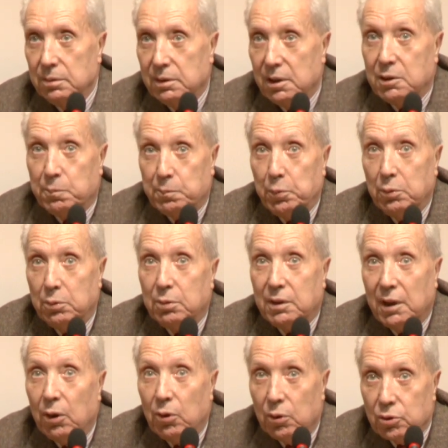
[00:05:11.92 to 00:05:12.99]
disputes
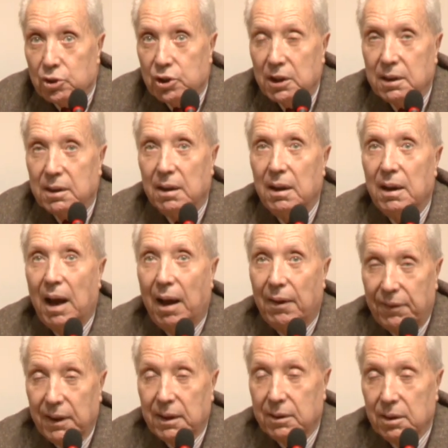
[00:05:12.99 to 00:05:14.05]
théologiques
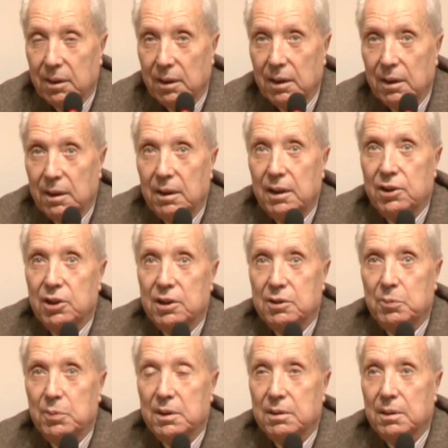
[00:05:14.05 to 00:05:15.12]
avec les
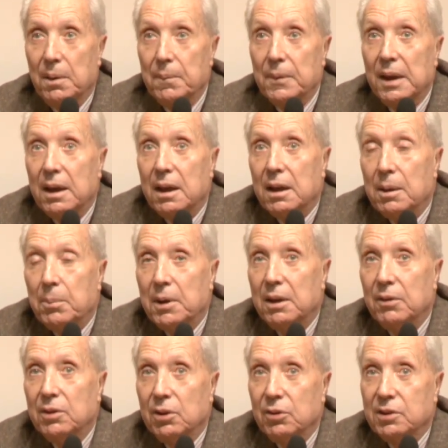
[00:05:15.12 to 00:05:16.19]
jésuites. Et il est bien
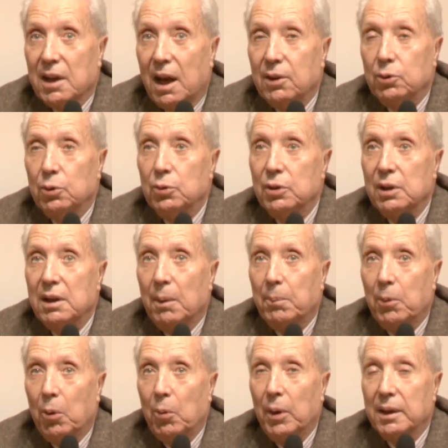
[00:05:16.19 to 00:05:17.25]
évident que ça a donné à
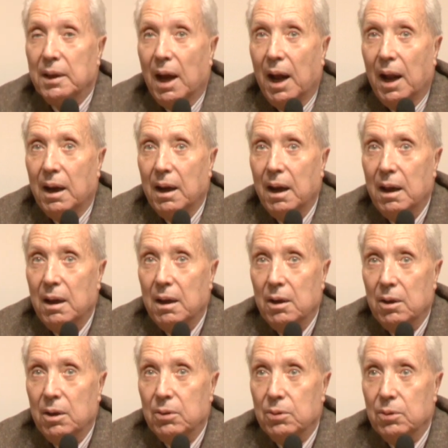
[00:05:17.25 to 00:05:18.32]
Port-Royal
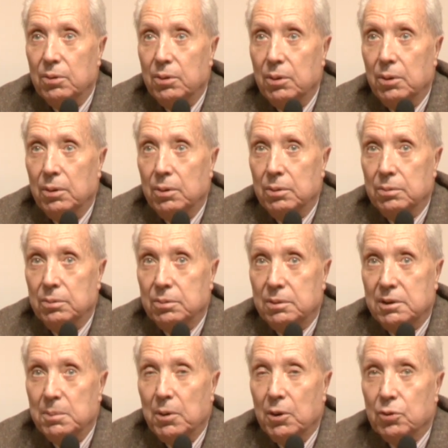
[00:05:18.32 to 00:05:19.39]
une euh,
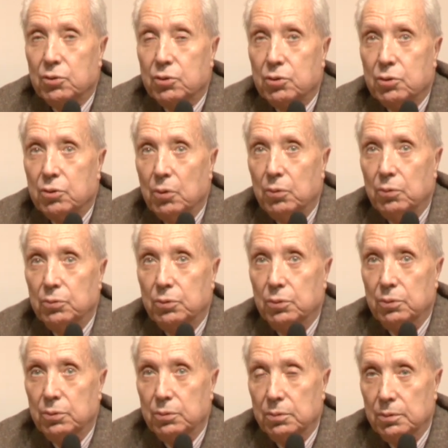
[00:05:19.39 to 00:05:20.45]
dimension
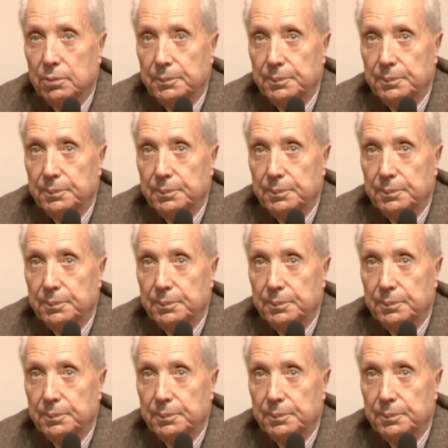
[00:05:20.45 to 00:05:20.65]
de,